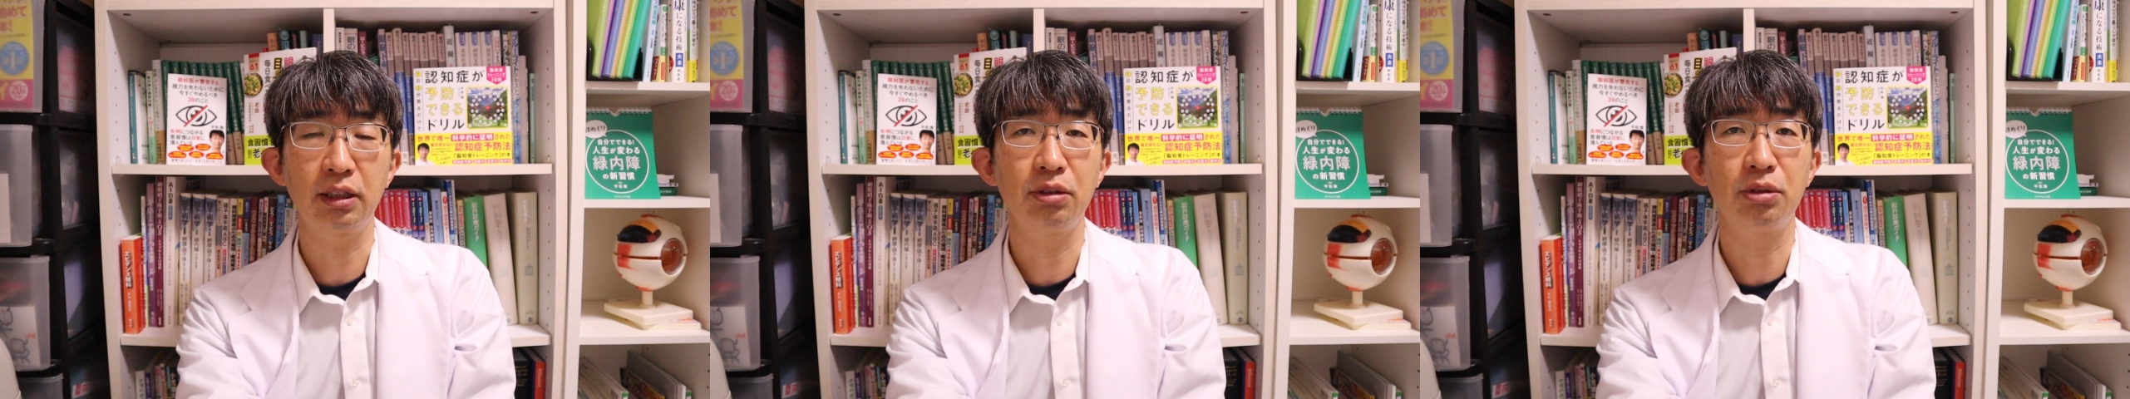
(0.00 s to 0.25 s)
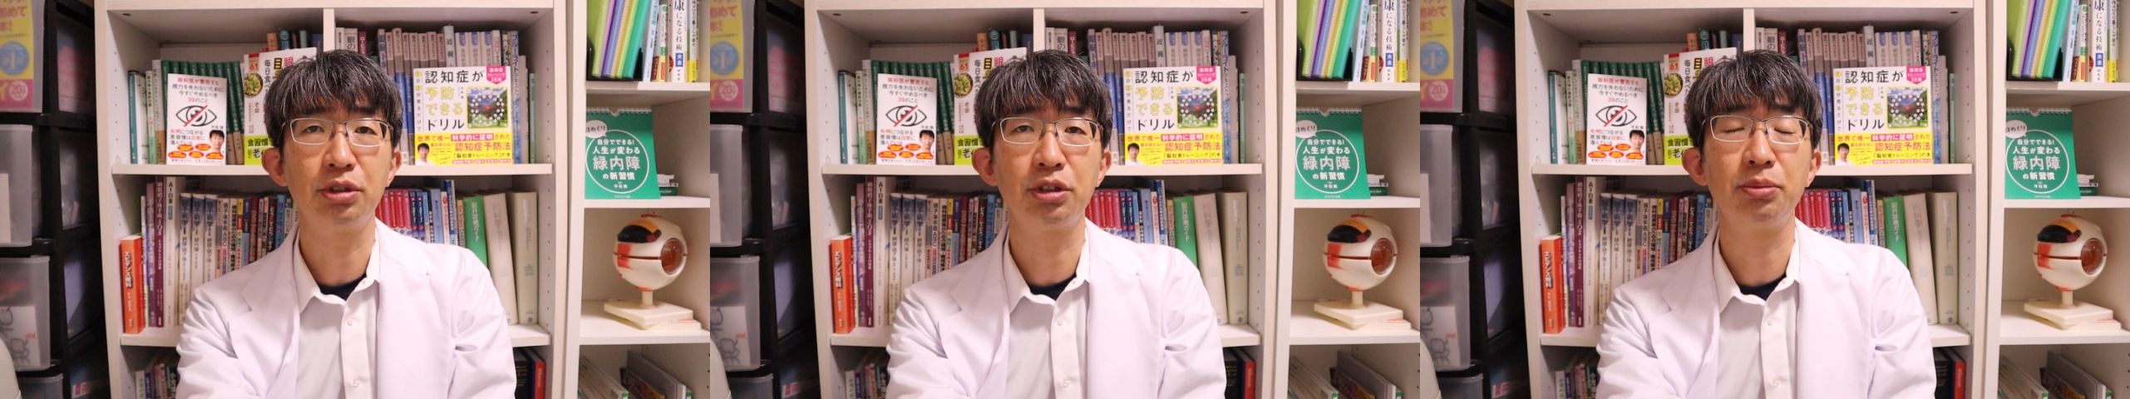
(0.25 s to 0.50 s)
てい
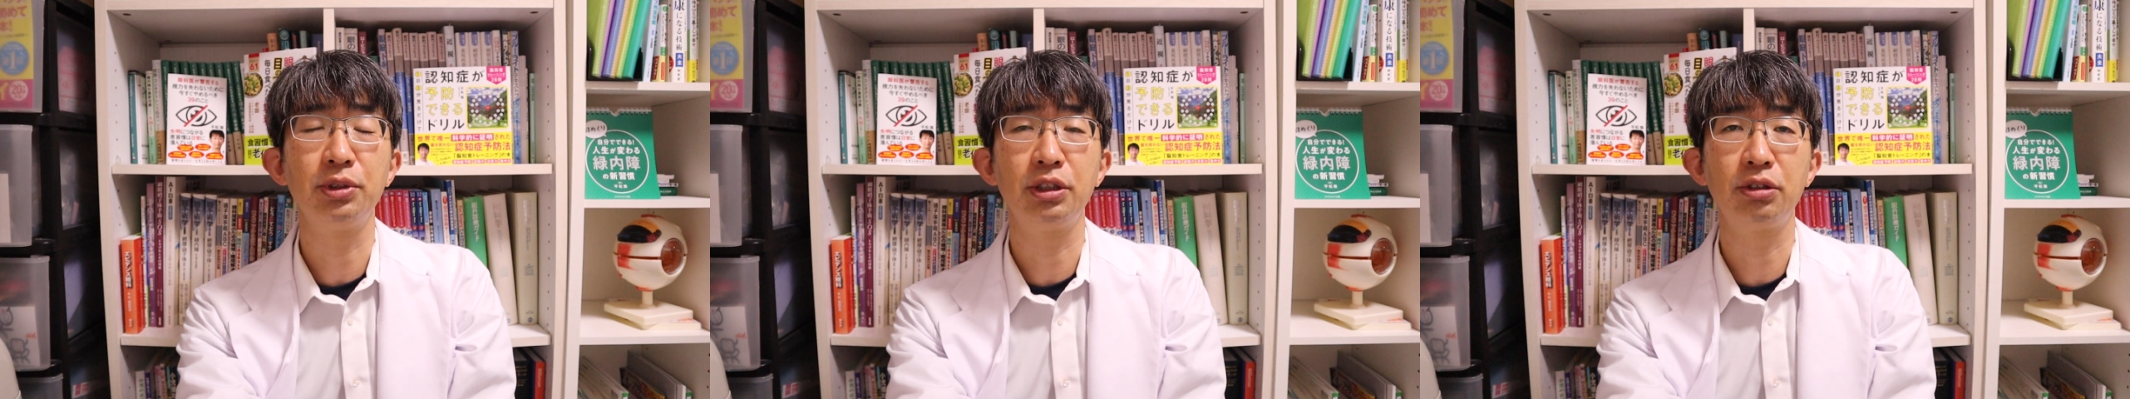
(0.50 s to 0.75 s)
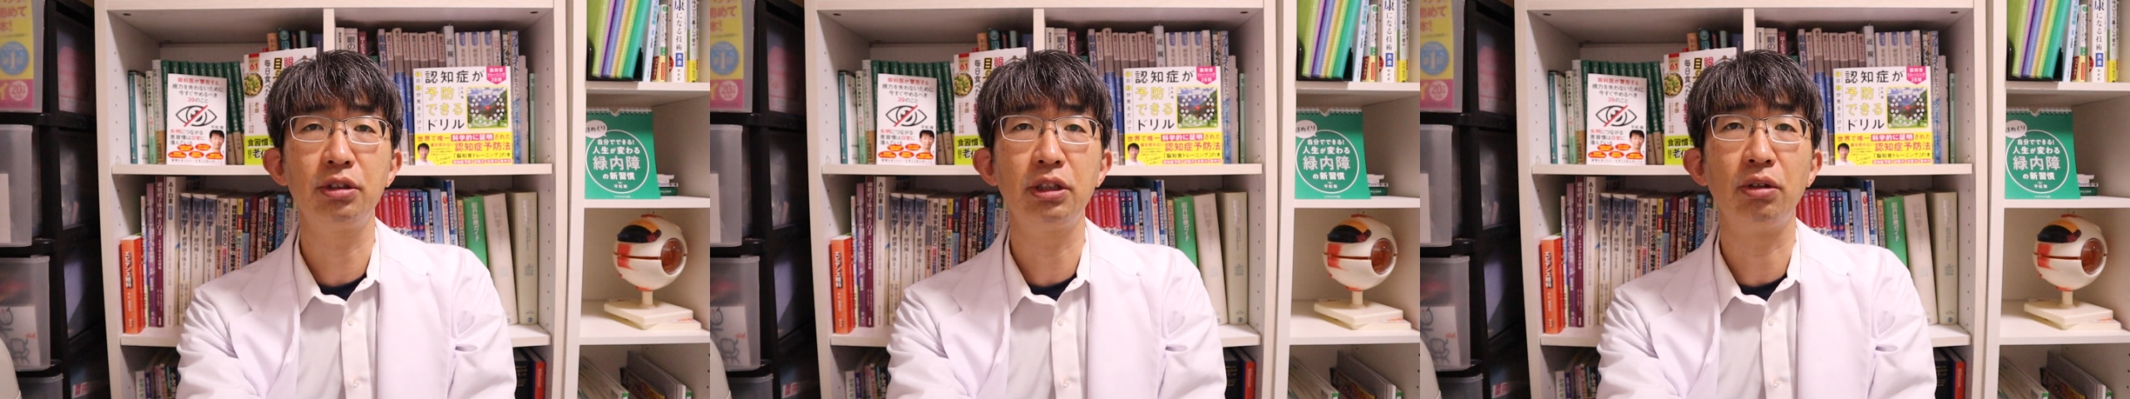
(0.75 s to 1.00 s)
うご質問
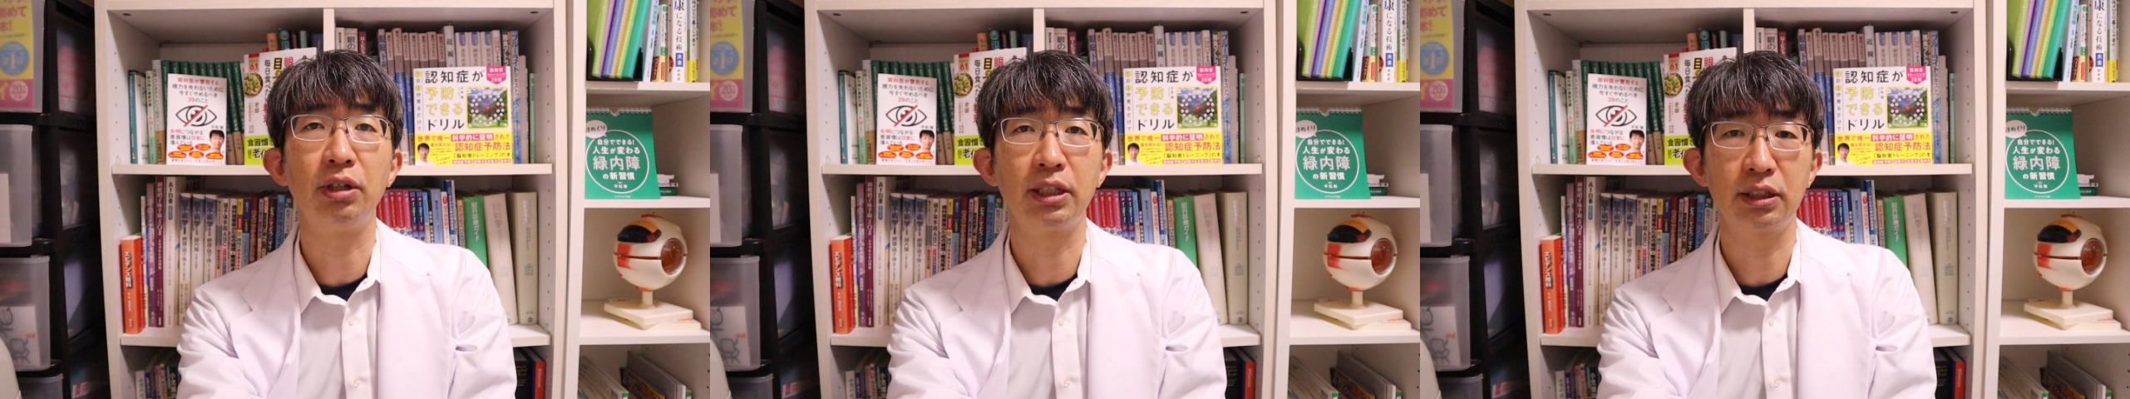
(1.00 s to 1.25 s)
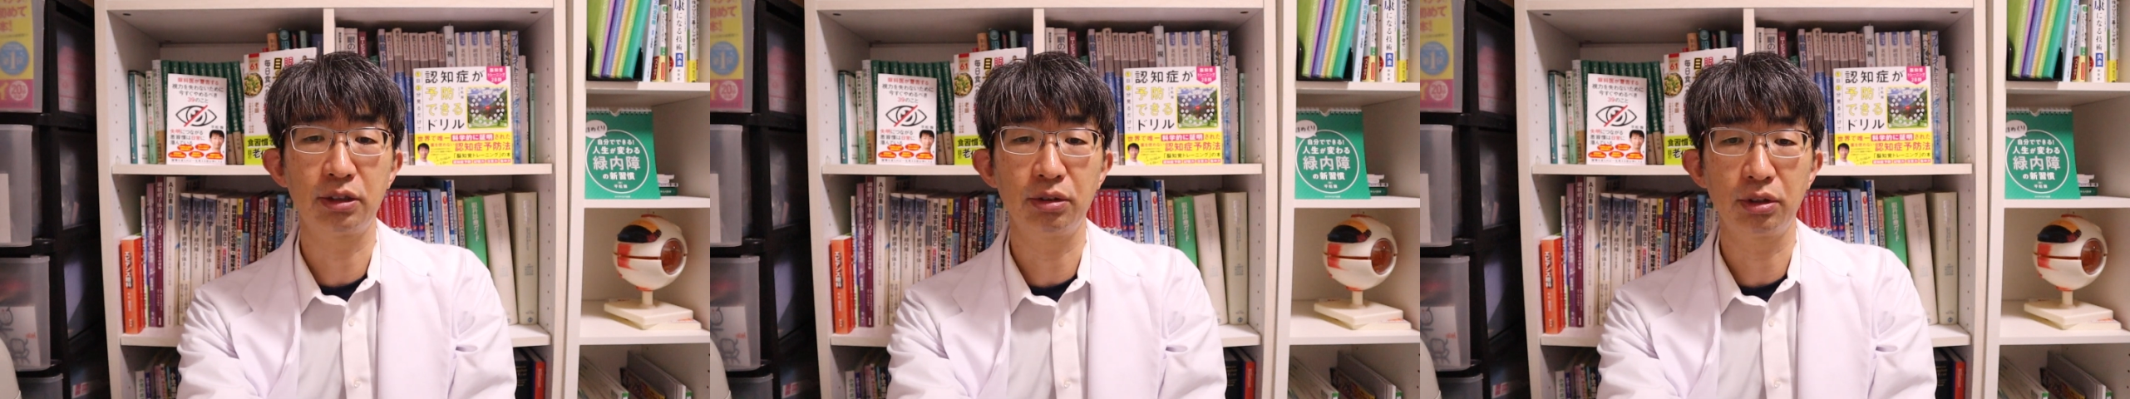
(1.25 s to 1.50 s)
についてお
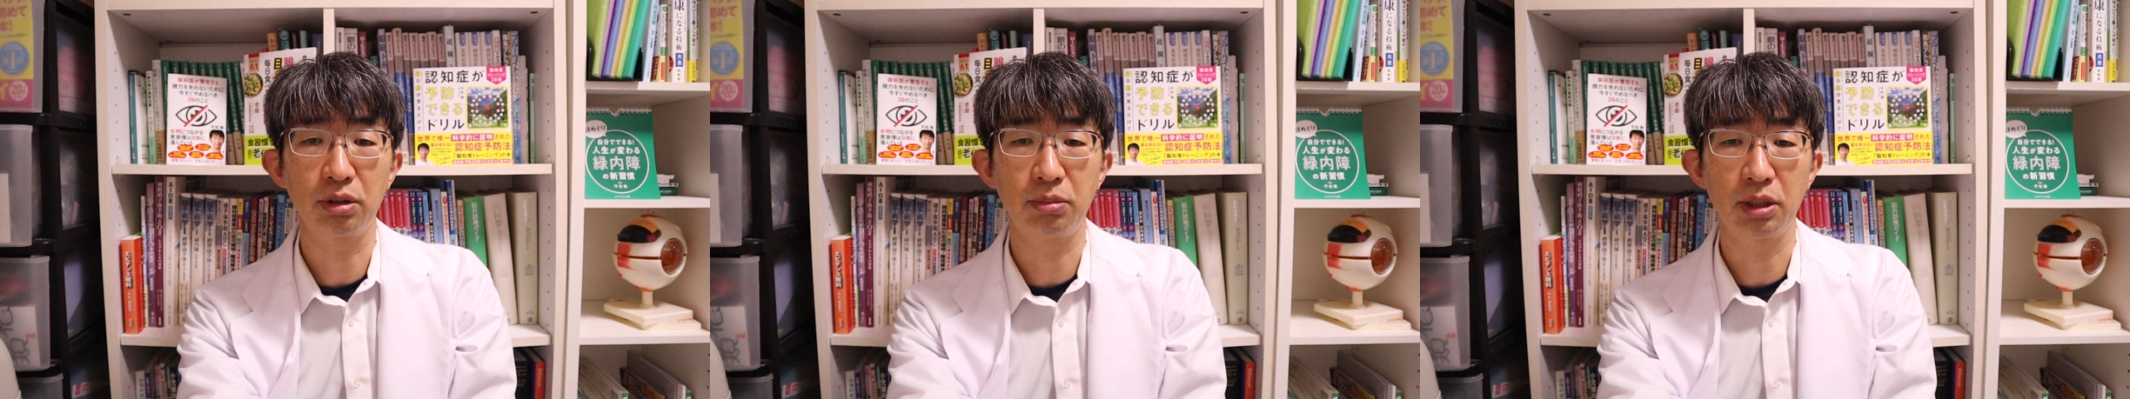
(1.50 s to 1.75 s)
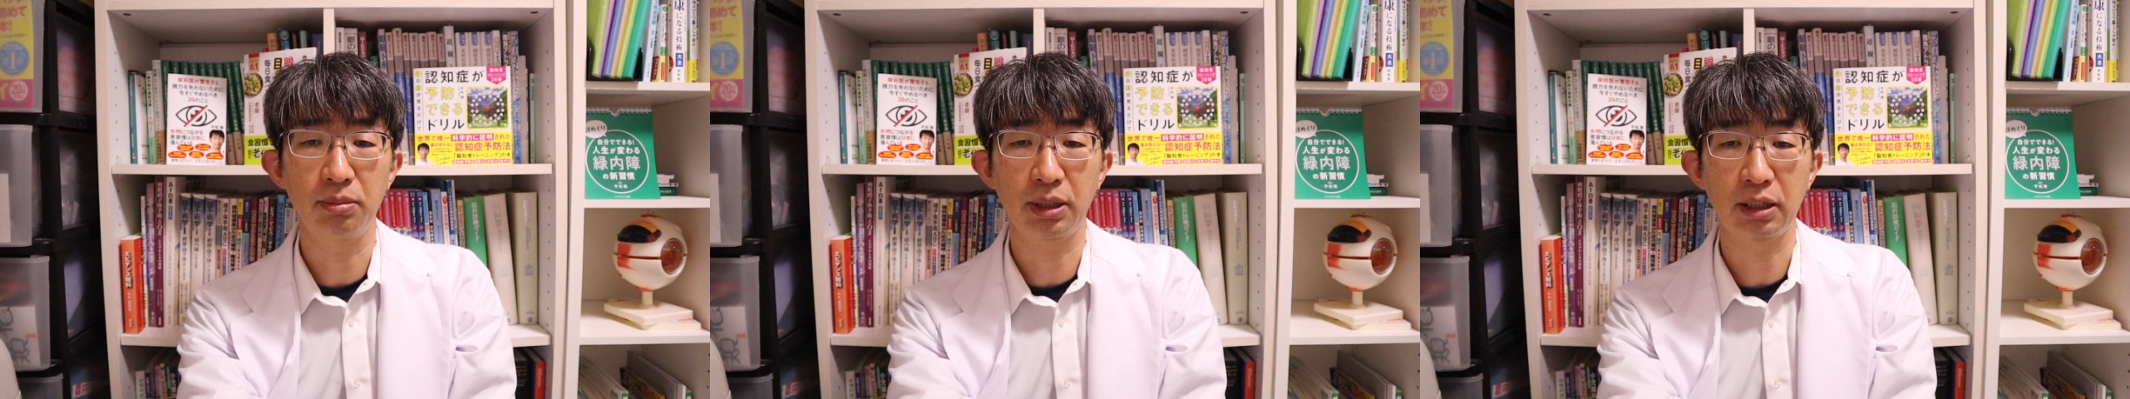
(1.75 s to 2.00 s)
話しようと
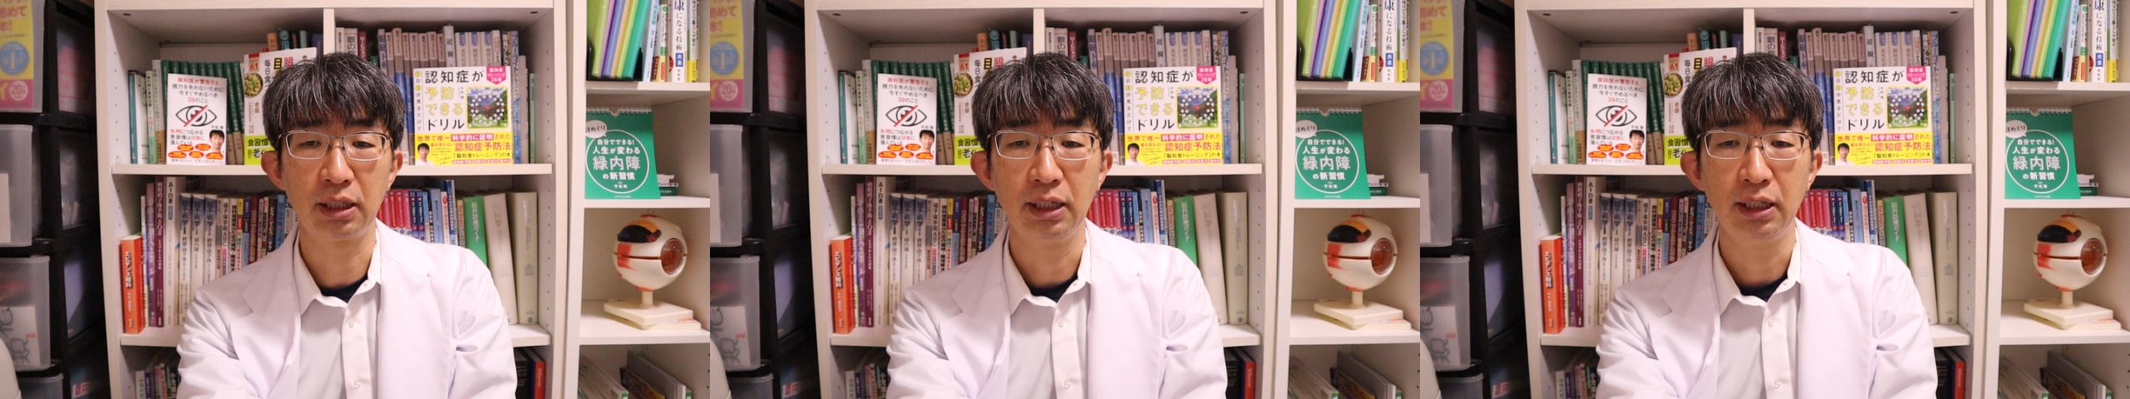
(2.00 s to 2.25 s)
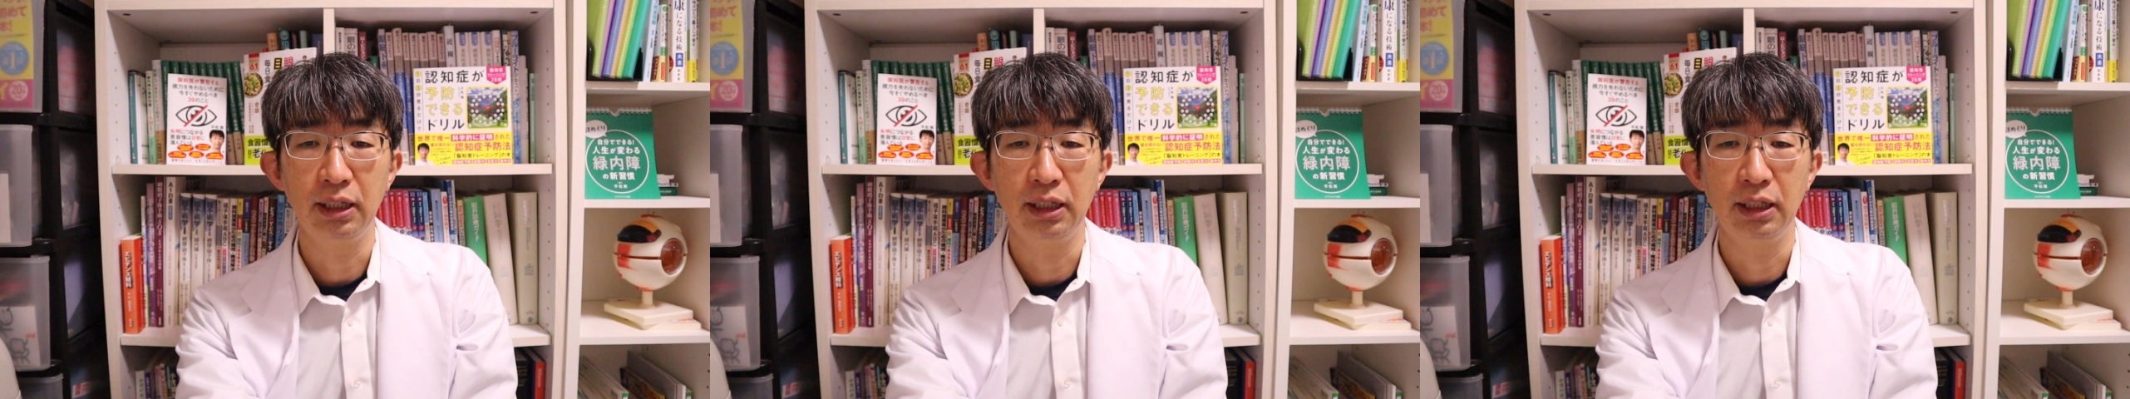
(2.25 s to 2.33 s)
思います。